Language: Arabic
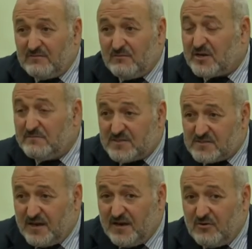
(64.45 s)
وكم
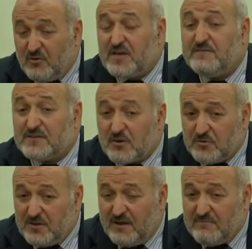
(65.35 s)
الساعة وكيف
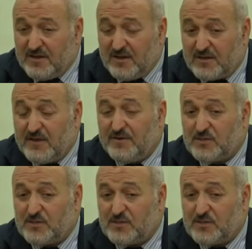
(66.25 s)
تكون العملية كيف